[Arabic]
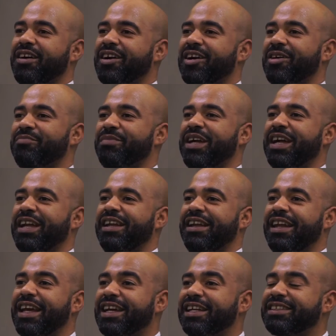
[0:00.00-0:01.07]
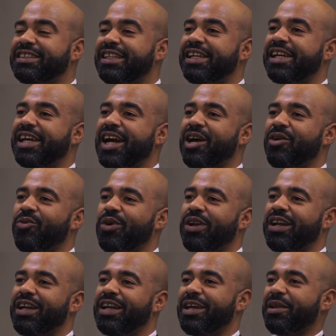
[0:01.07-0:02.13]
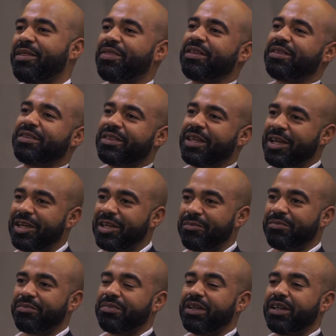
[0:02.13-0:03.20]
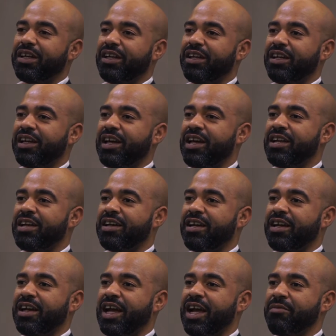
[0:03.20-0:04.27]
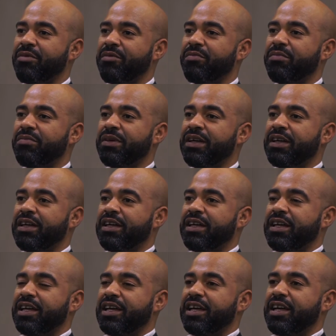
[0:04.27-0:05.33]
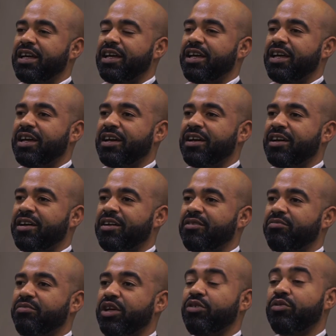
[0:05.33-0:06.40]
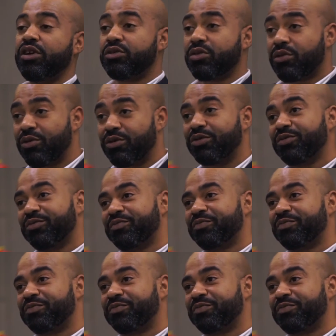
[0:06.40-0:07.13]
آه، الليجسي او الارث الطيب اللي انا حابب آه، انه اتركه